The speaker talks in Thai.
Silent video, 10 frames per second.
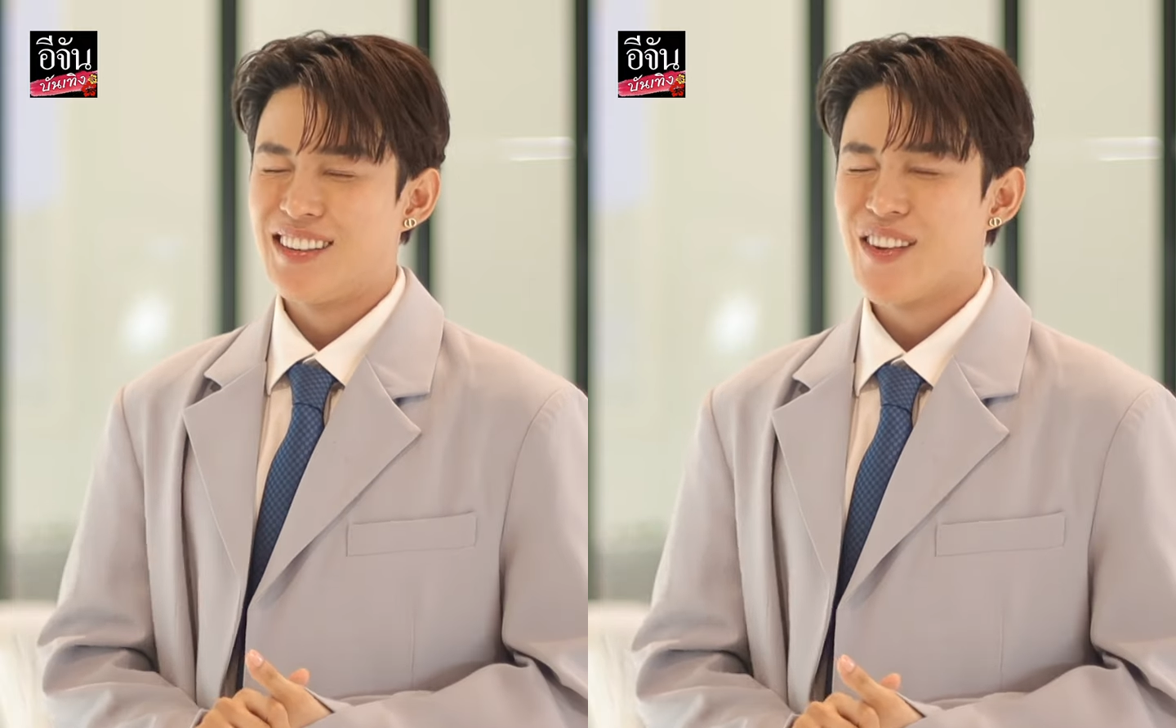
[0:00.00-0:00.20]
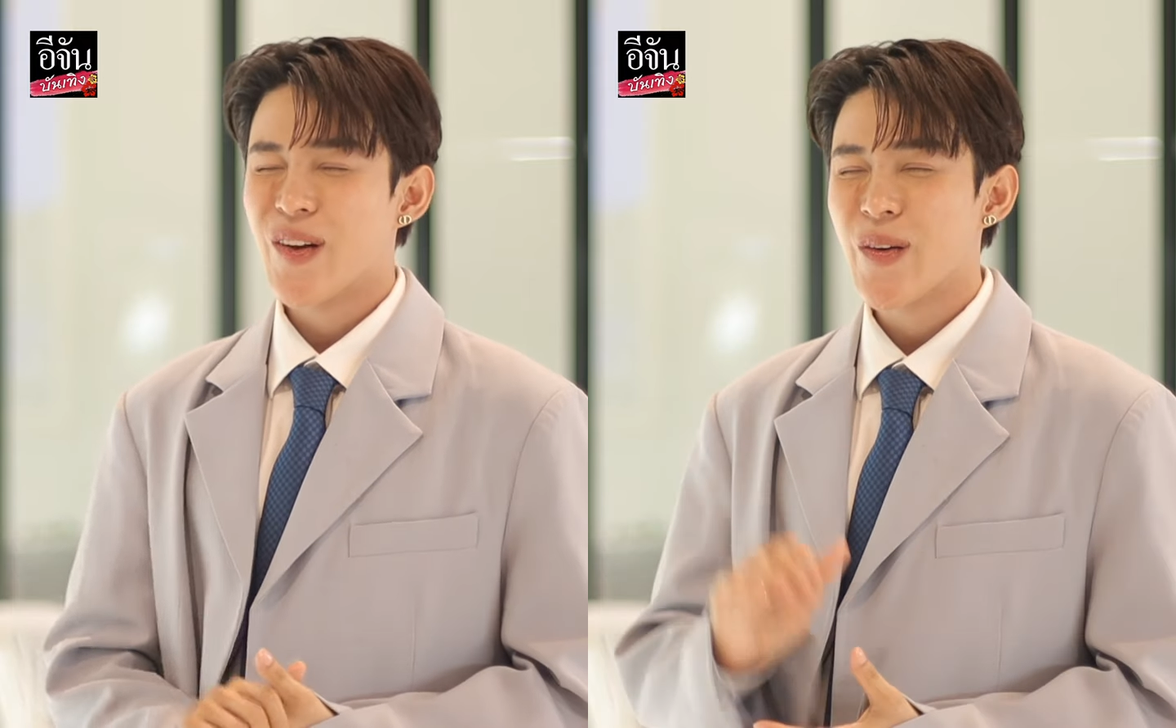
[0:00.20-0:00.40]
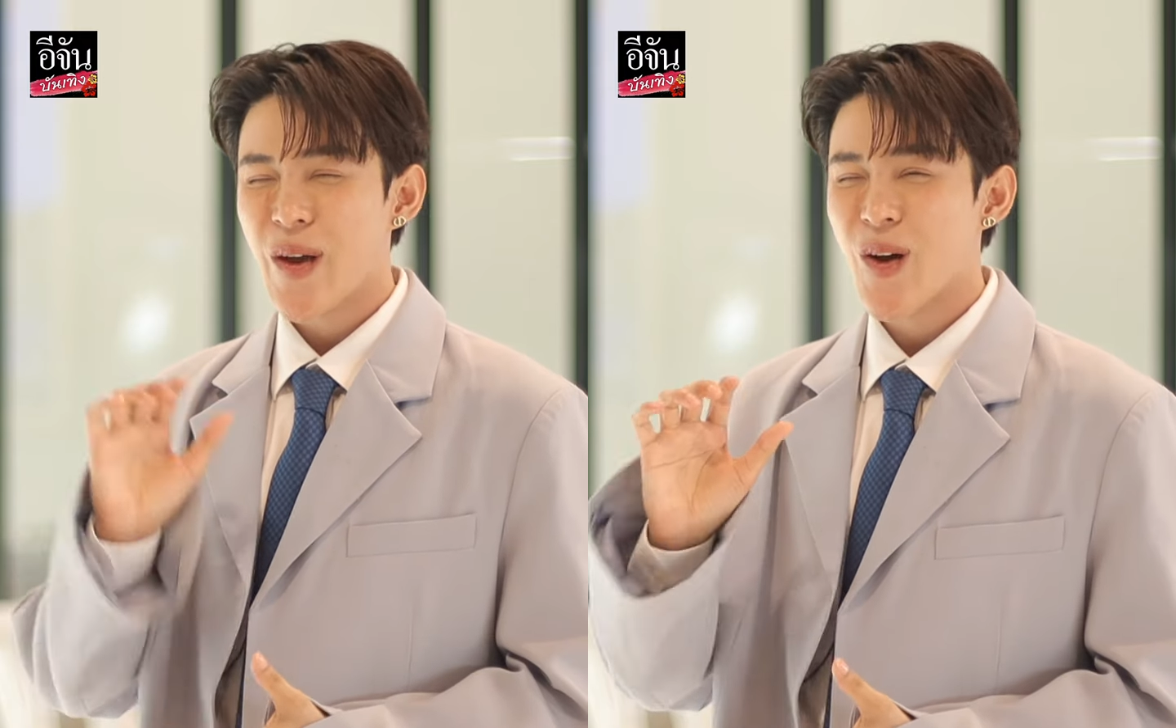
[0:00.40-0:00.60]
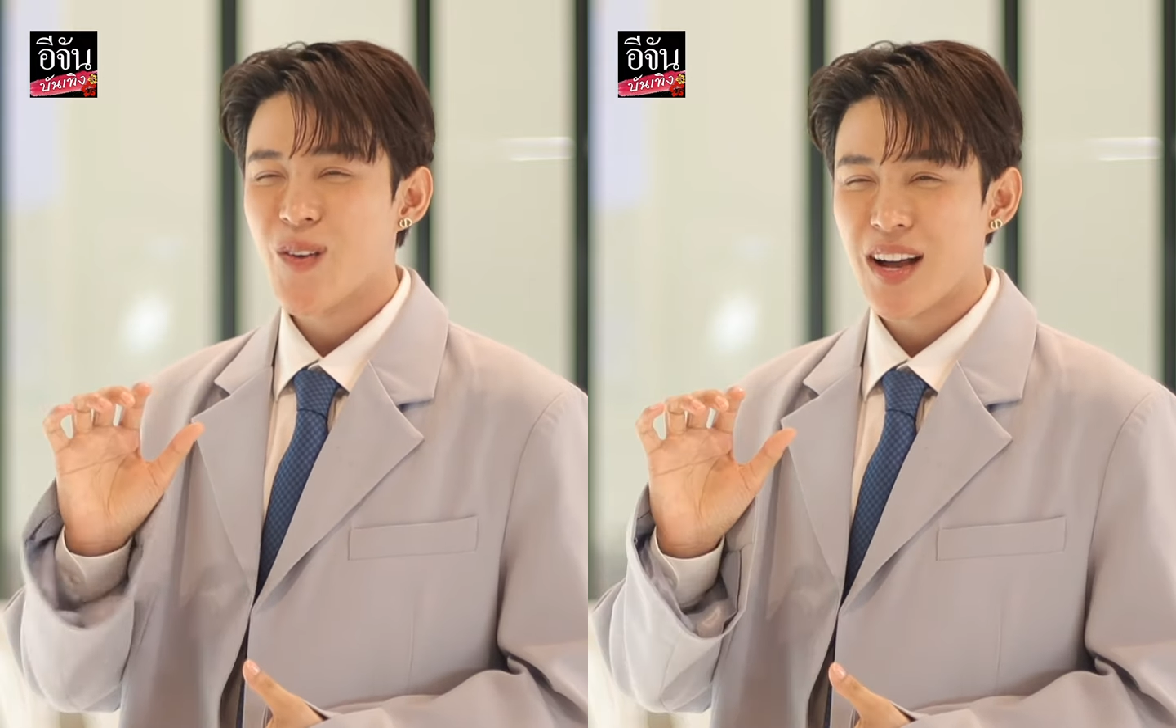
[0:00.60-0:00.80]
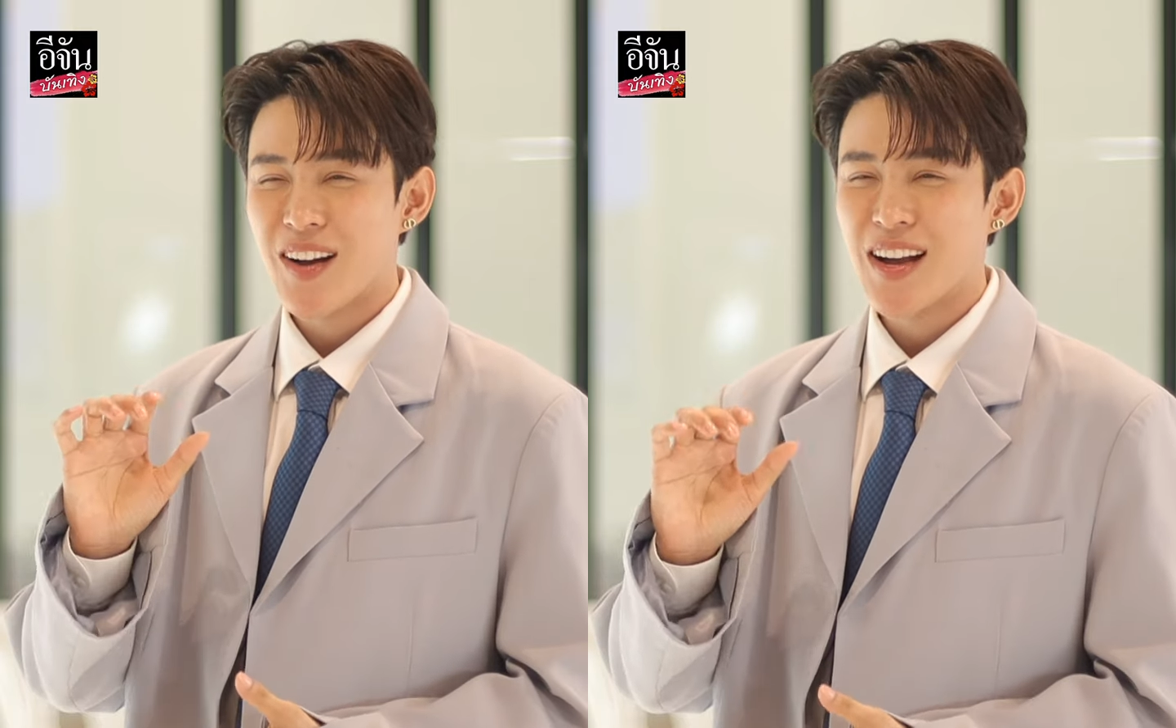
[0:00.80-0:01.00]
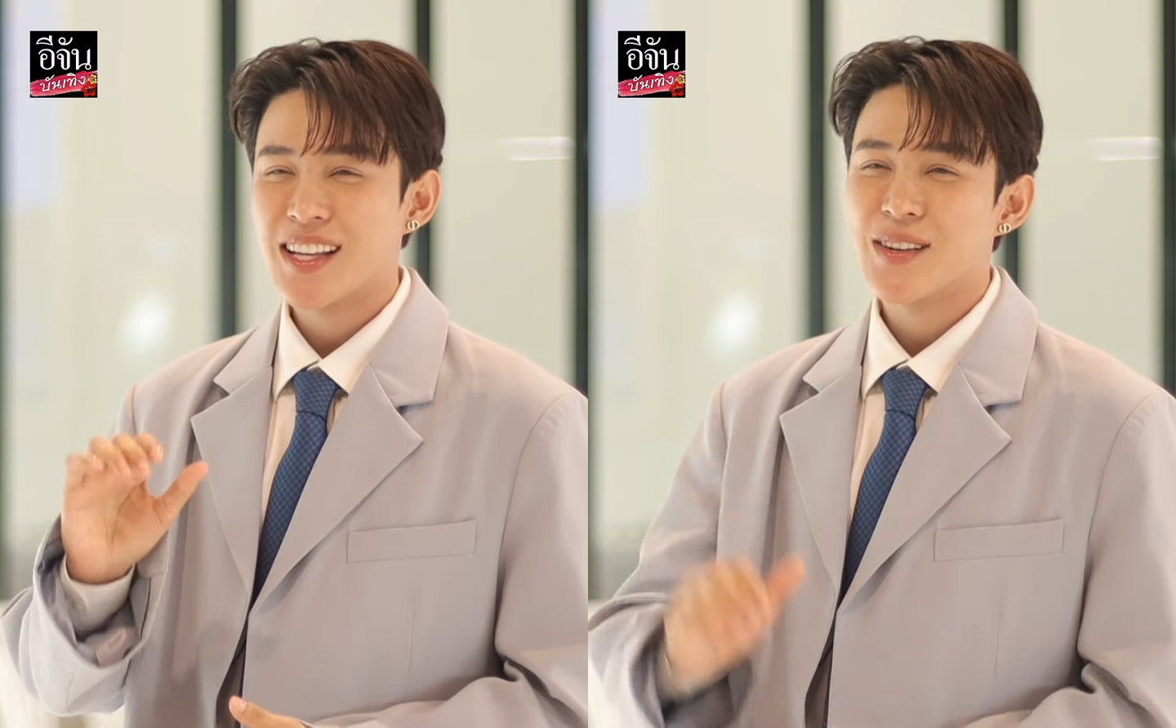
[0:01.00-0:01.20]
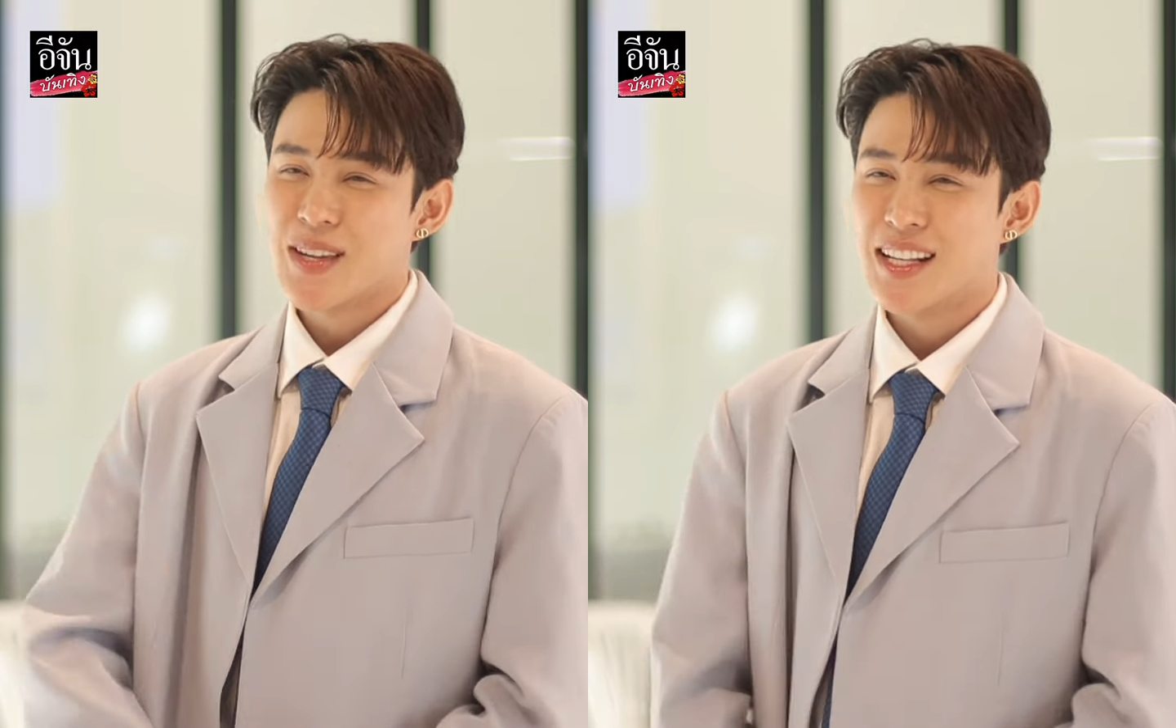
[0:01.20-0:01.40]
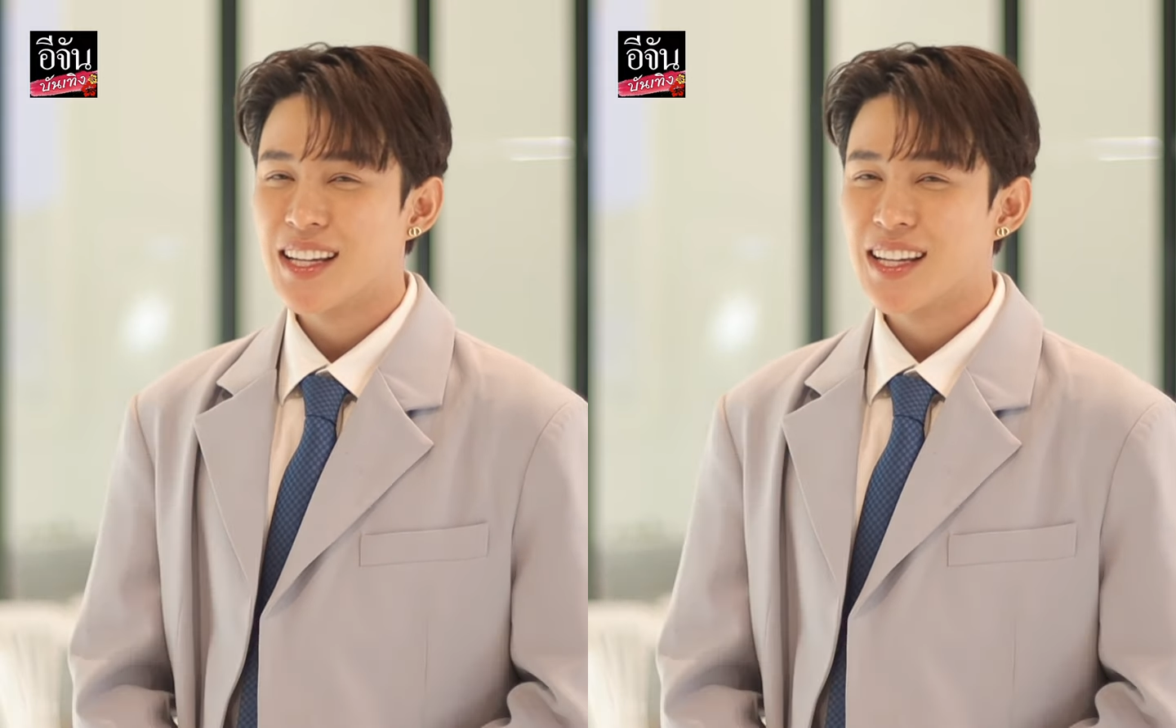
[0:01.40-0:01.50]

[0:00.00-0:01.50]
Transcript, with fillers: แม่ก็เอามาว่าจะเป็น